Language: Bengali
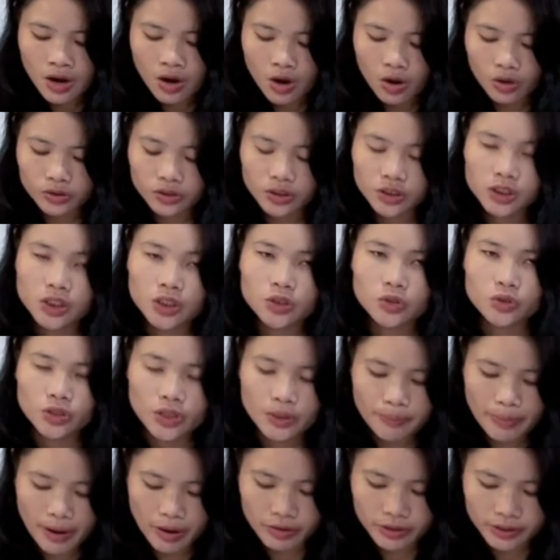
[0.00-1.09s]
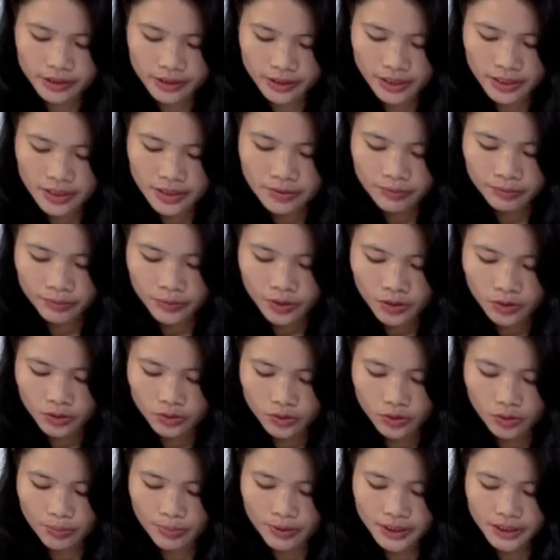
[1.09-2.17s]
হতাশা রোগী পাওয়া যায়
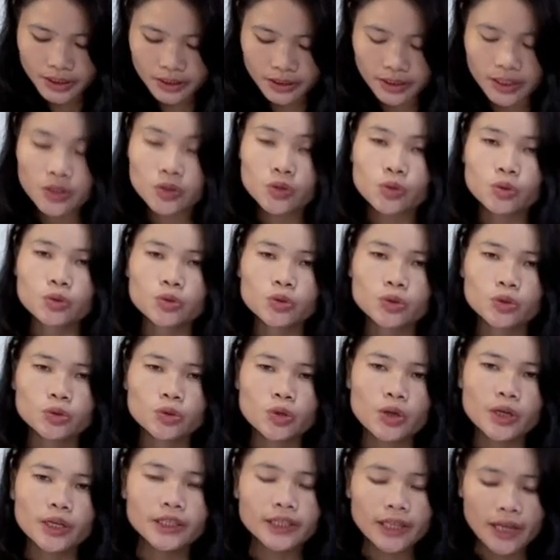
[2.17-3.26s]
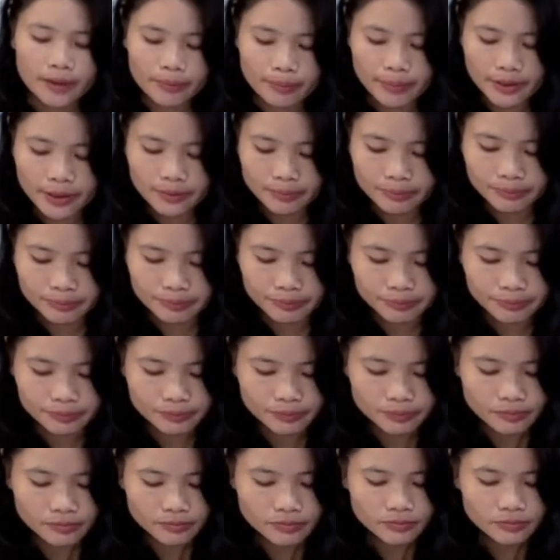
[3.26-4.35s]
তবে সেটা যুগ যুগ ধরে থাকবে
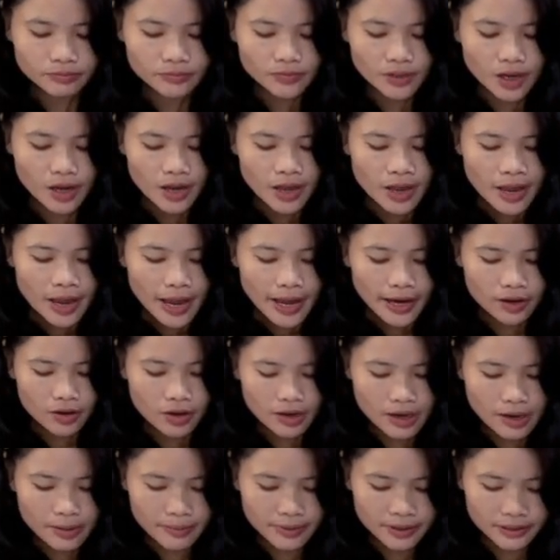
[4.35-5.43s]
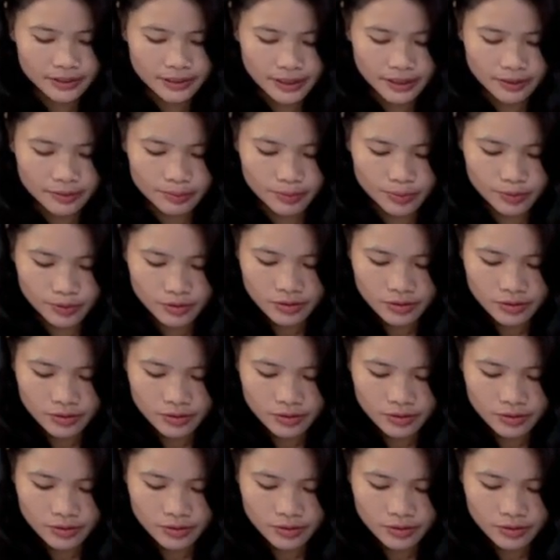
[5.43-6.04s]
এখন আমরা দেখব